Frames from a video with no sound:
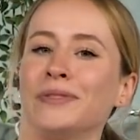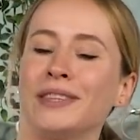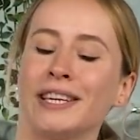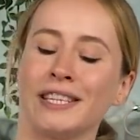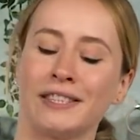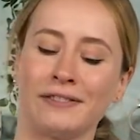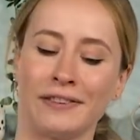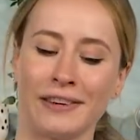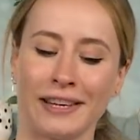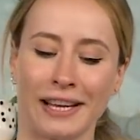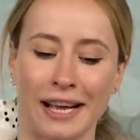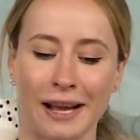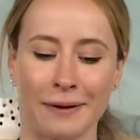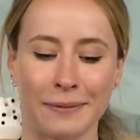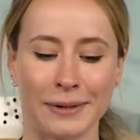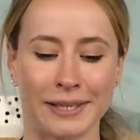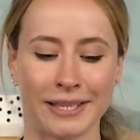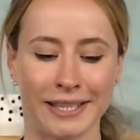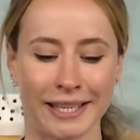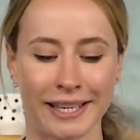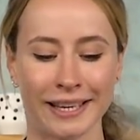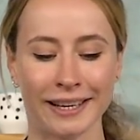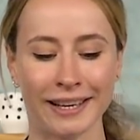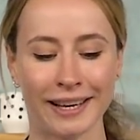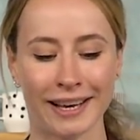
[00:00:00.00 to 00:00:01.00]
Deswegen habe ich
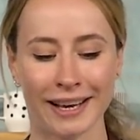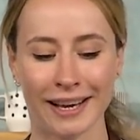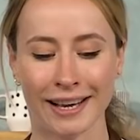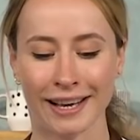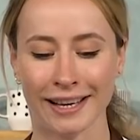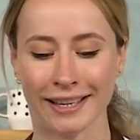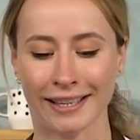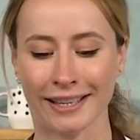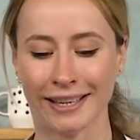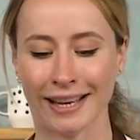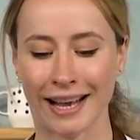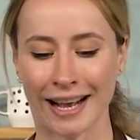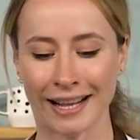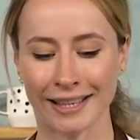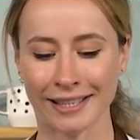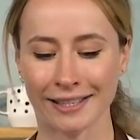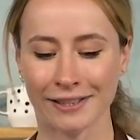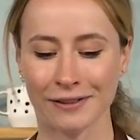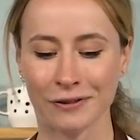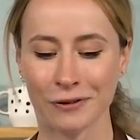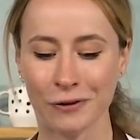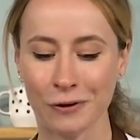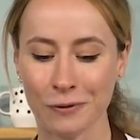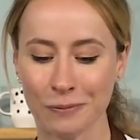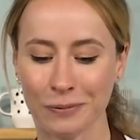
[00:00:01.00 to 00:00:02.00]
hier die
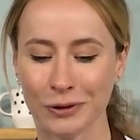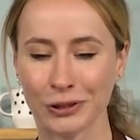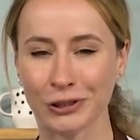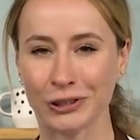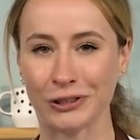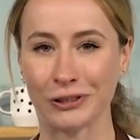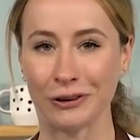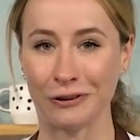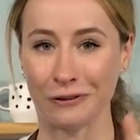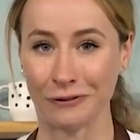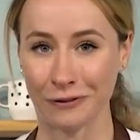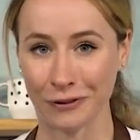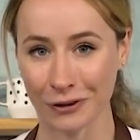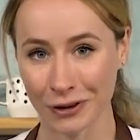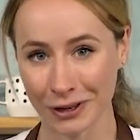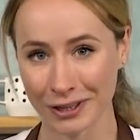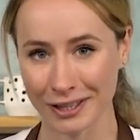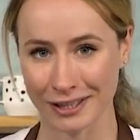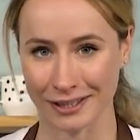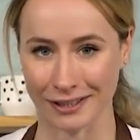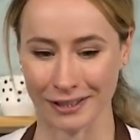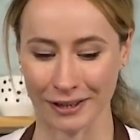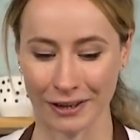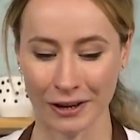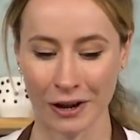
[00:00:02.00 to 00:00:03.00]
ganzen typischen
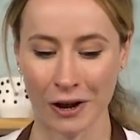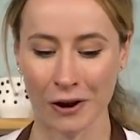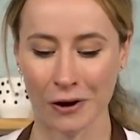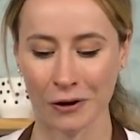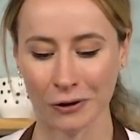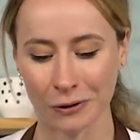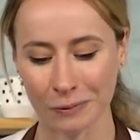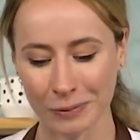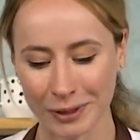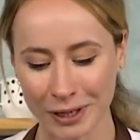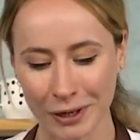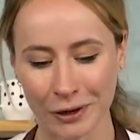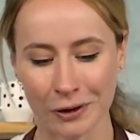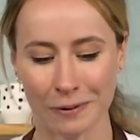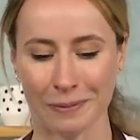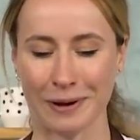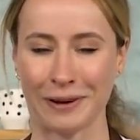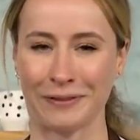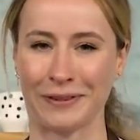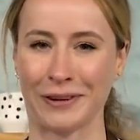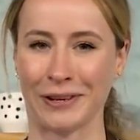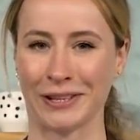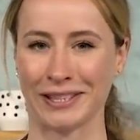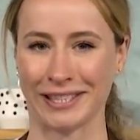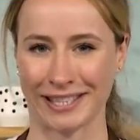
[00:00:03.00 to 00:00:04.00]
Gewürze und um die
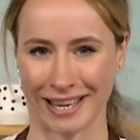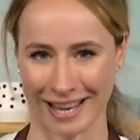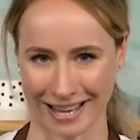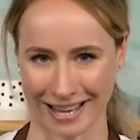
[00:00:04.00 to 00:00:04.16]
kümmern wir uns